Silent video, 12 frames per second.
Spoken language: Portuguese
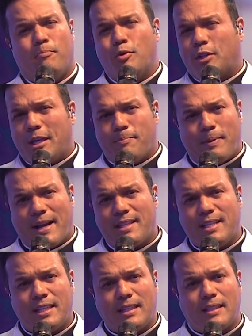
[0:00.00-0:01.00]
porque,
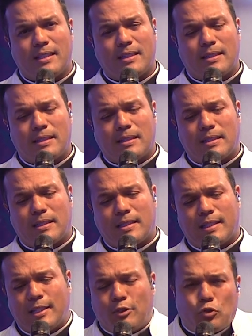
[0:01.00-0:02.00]
Padre,
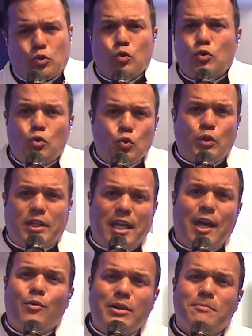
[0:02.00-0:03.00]
que tudo que
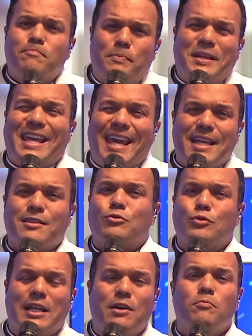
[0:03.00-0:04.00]
eu
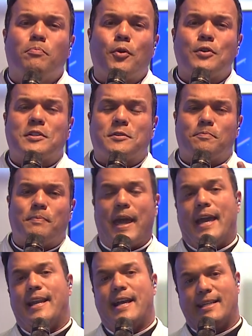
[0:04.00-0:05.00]
empreendo não
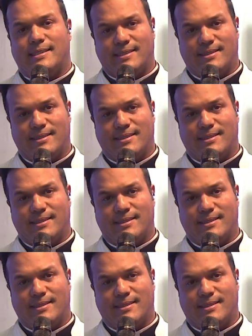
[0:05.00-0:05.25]
prospera.